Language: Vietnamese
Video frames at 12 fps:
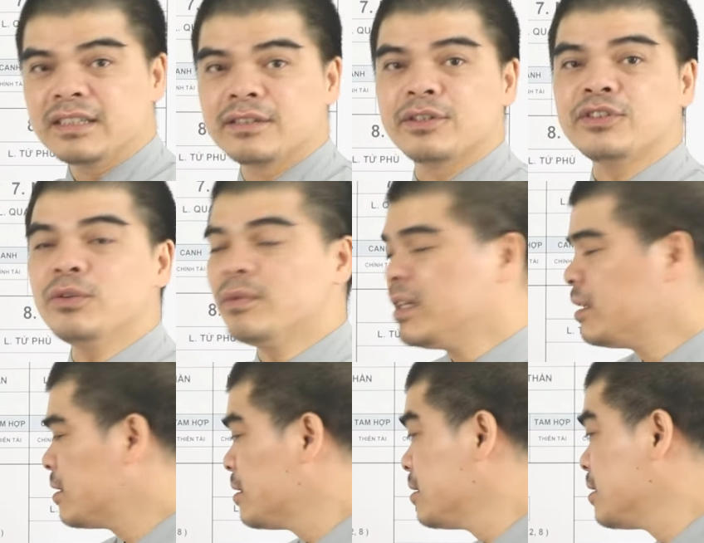Nói chung ấy,
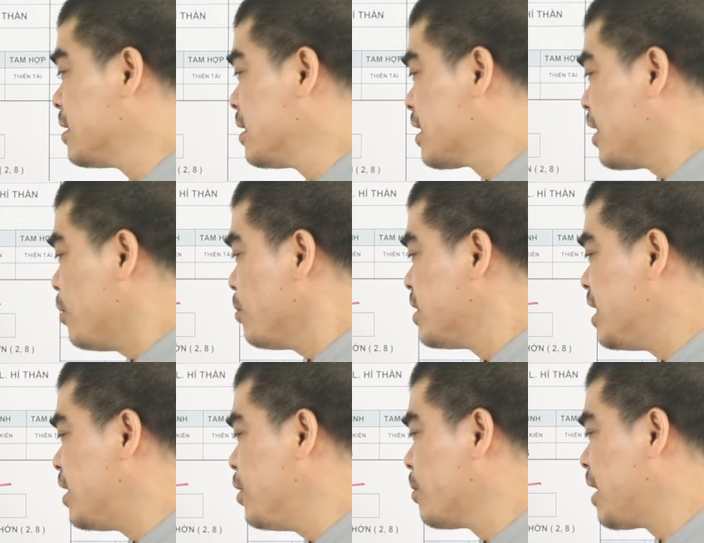cái cục
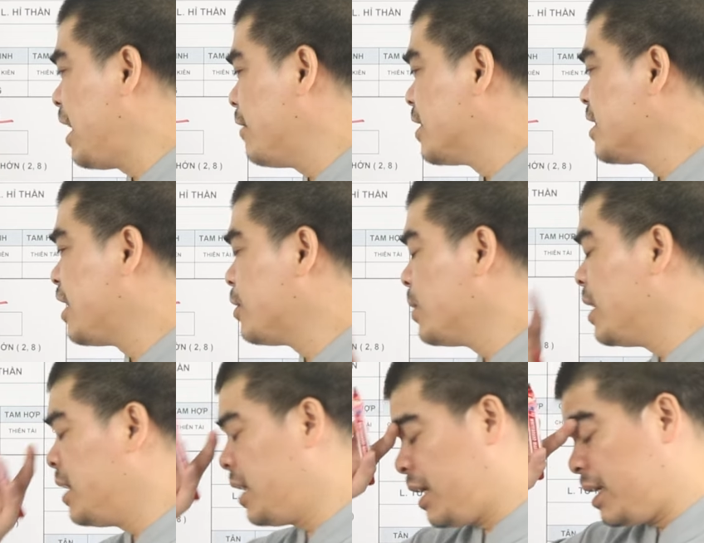diện lục hại với Thái
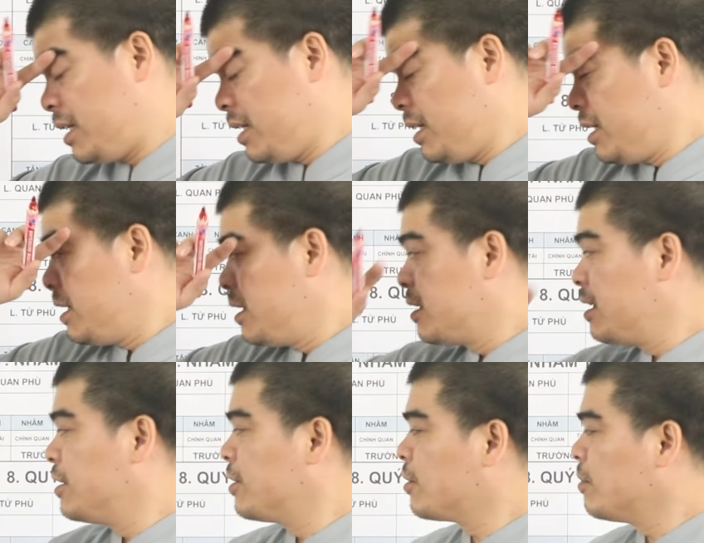Tuế này thì
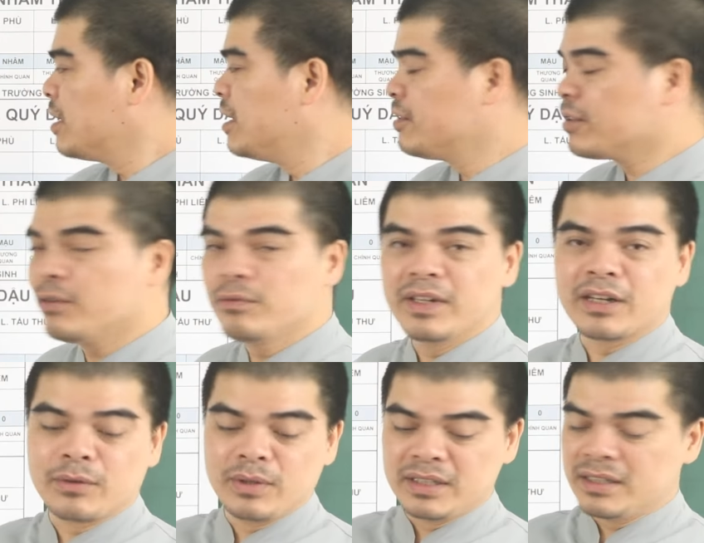nó cũng khiến cho công việc
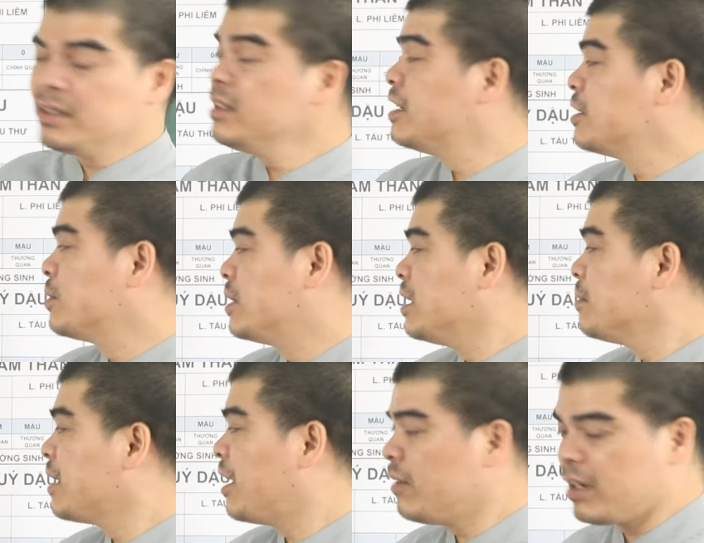của những người tuổi Đinh
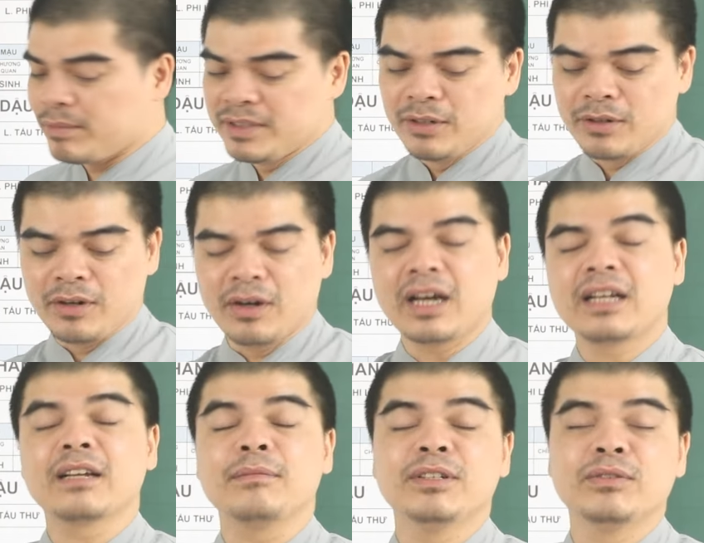Mão gặp nhiều khó khăn,
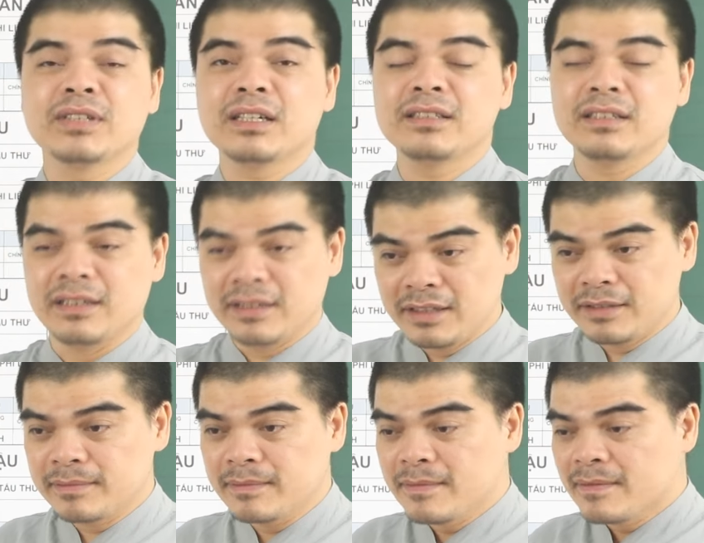gặp nhiều trắc trở
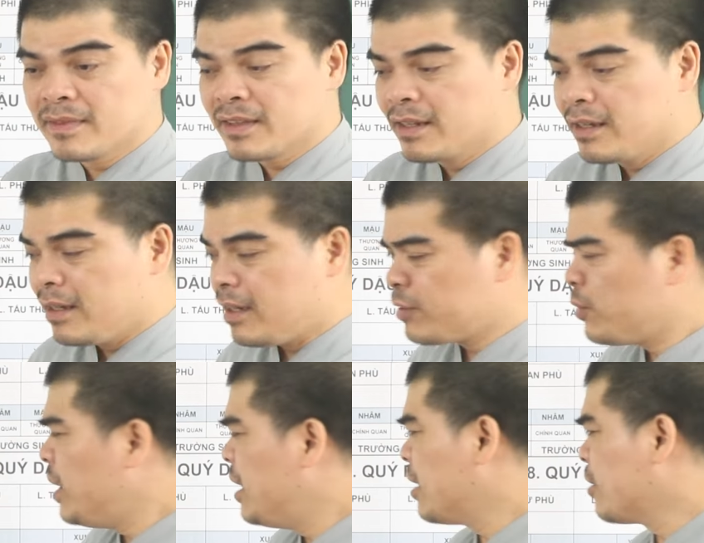hơn.
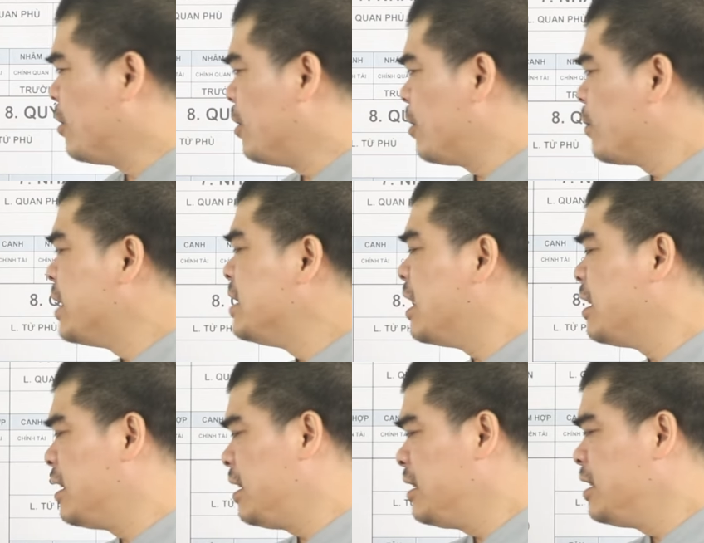Tuy là có quý nhân
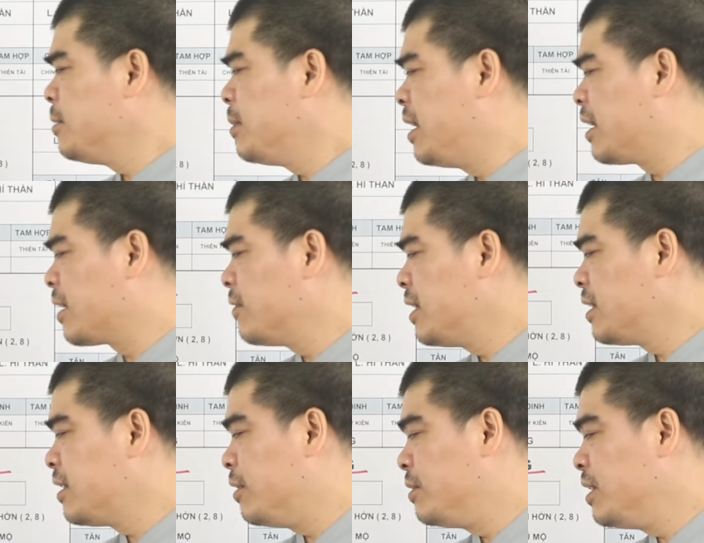đấy, nhưng mà cái vận
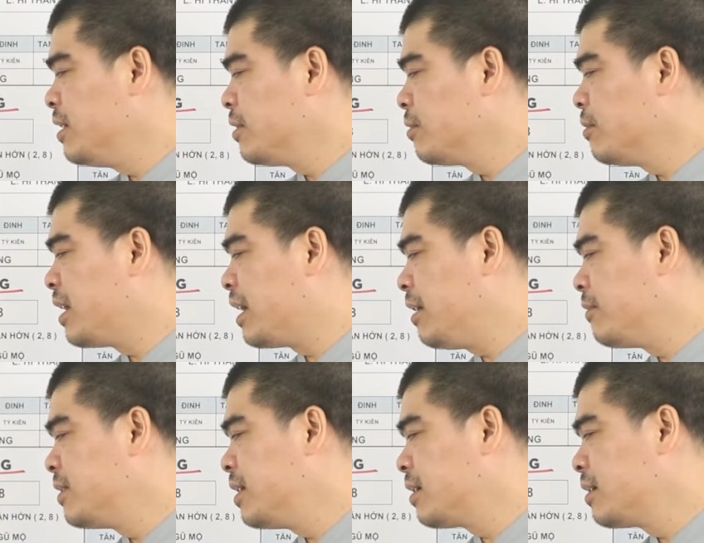tiểu nhân nó cũng khá là
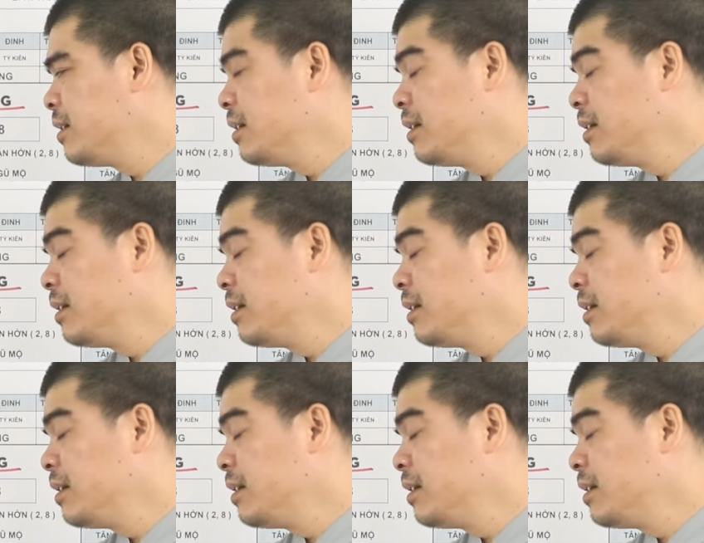vượng.